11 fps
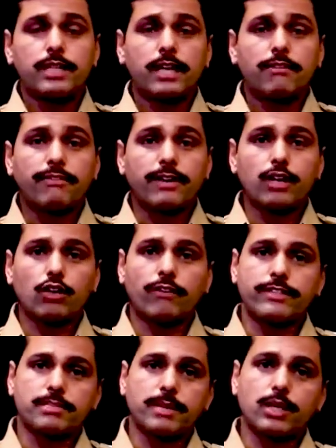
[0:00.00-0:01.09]
मुझे एक
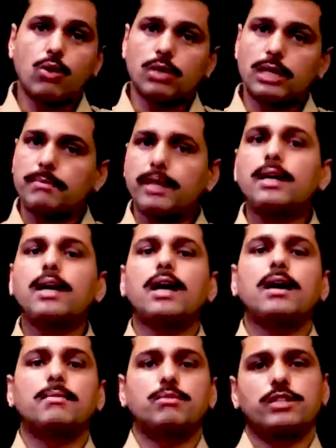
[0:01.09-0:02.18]
फ्रंट ऑफिस में एक होटल
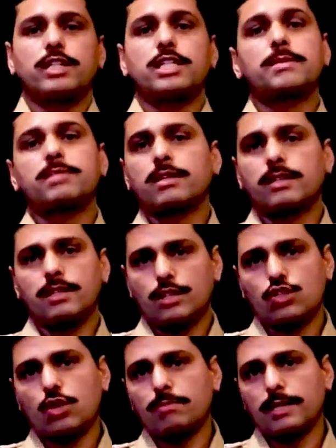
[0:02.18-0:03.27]
में आ, मुझे रिसेप्शन
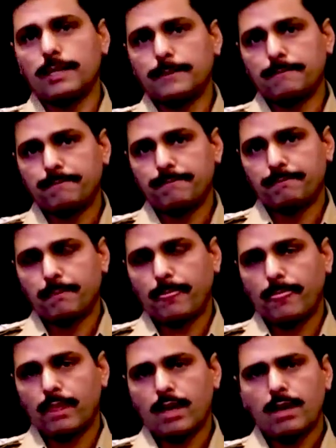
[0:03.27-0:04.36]
की जॉब मिली
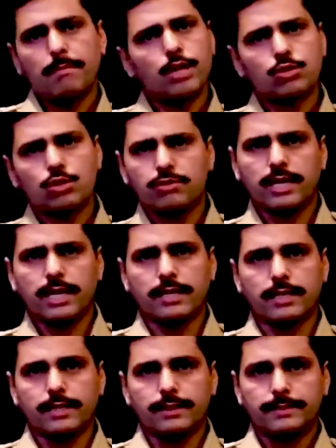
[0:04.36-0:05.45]
मैंने उसको
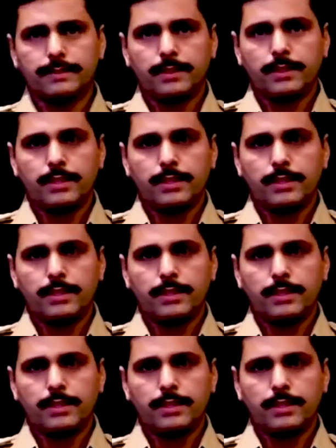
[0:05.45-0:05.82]
स्वीकार की